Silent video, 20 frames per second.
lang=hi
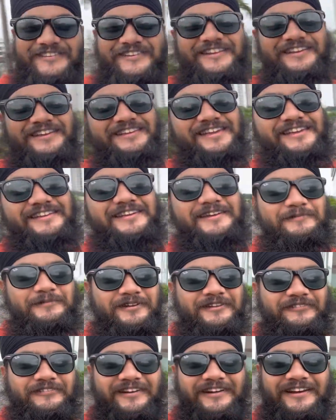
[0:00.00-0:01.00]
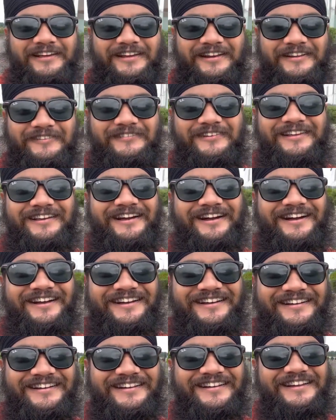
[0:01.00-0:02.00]
देखिए ये मेरी फ्रेंड है रवली का
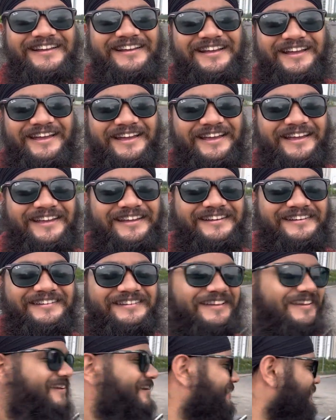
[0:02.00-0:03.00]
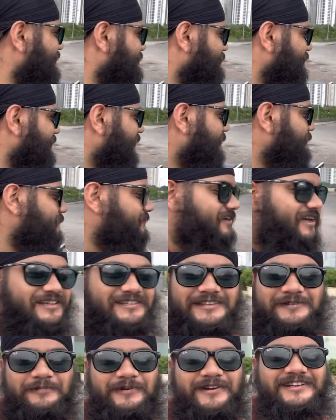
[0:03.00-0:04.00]
एंड ये मुझे हमेशा
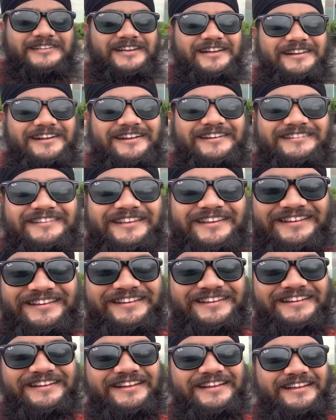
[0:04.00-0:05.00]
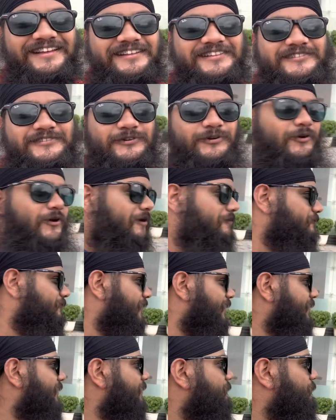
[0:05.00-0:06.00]
ऐसी परेशान करती है सो so, हम
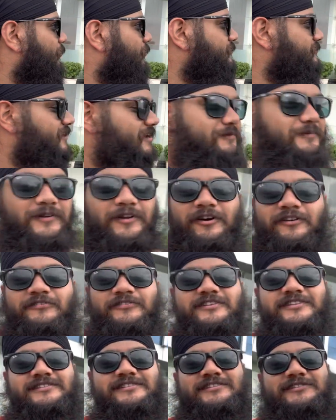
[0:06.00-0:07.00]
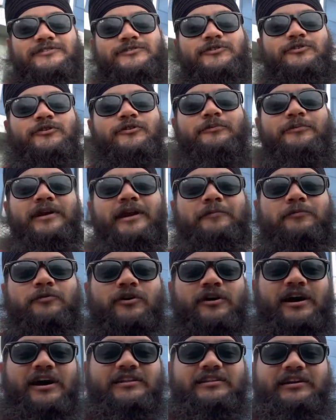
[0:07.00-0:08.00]
फाइनली पहुंच गए मेरे ऑफिस जो मैंने
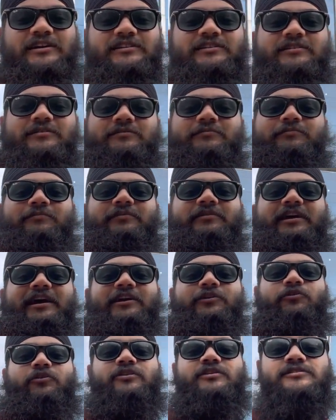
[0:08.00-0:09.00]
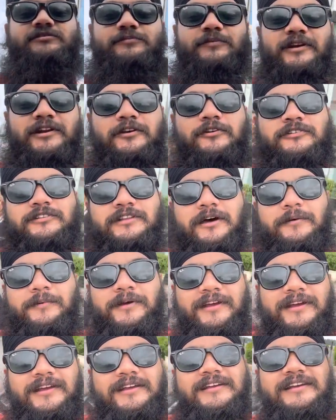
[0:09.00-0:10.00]
आपको कहा था लैंड कोइंस मल्लीगुंदा
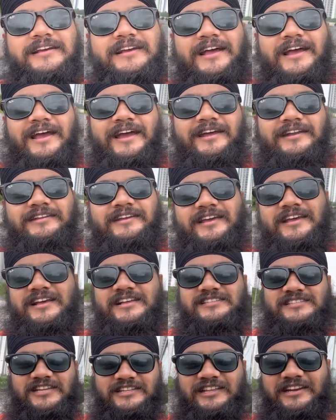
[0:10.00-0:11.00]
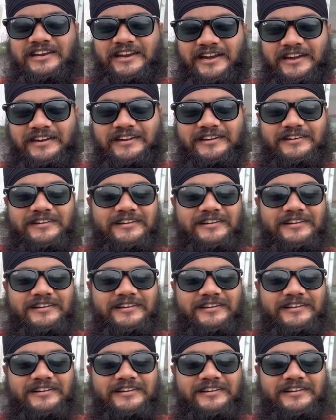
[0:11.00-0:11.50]
में है एंड ये है सदर लैंड